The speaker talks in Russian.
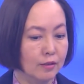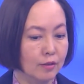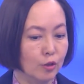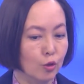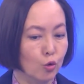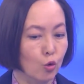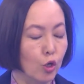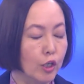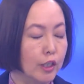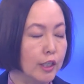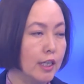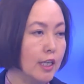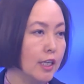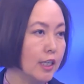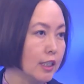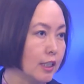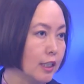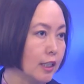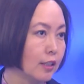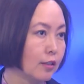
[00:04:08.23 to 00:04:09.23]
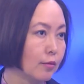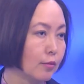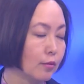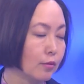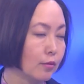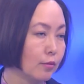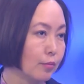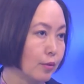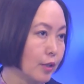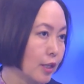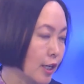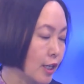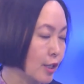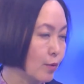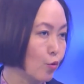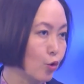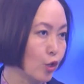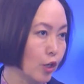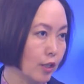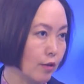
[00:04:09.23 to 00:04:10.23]
Сколько таких дел было
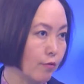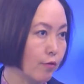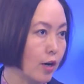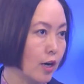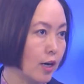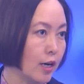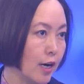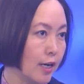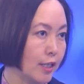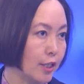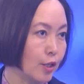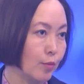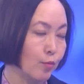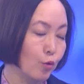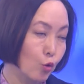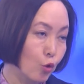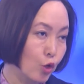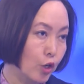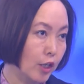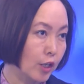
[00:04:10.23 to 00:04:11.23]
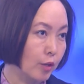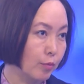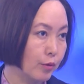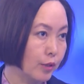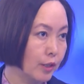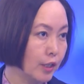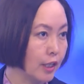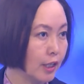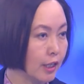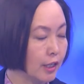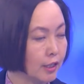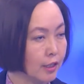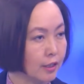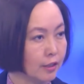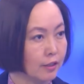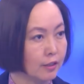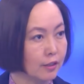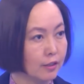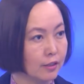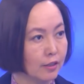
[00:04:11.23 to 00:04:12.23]
рассмотрено в Хакасе? Много их было или
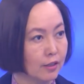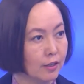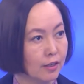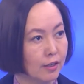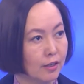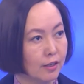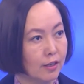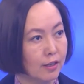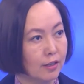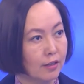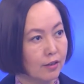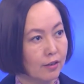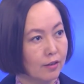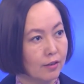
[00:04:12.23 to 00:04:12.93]
нет? Да,